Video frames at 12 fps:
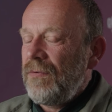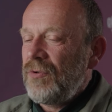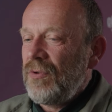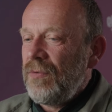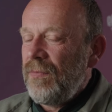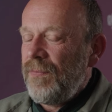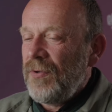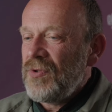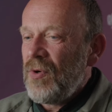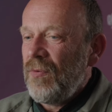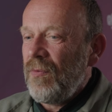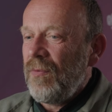je
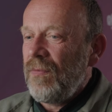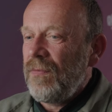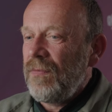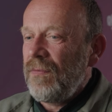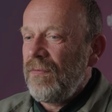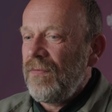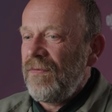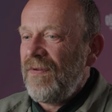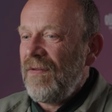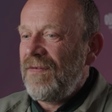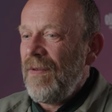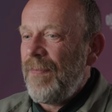pense
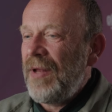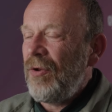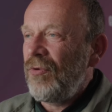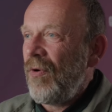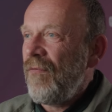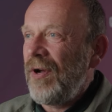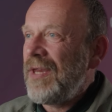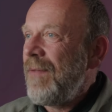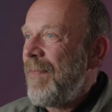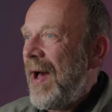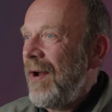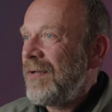ce n'est pas notre voix qui
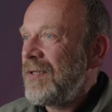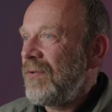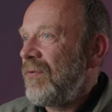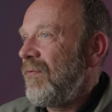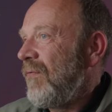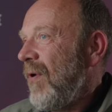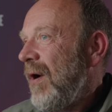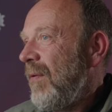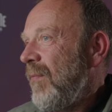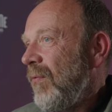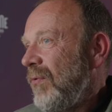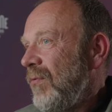parle, c'est une voix
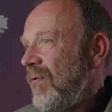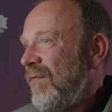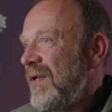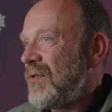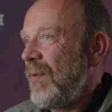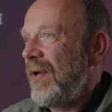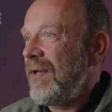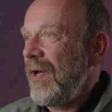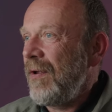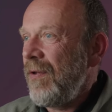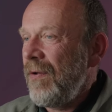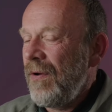bon de toute façon
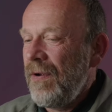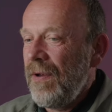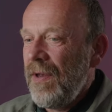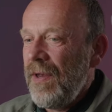intérieure,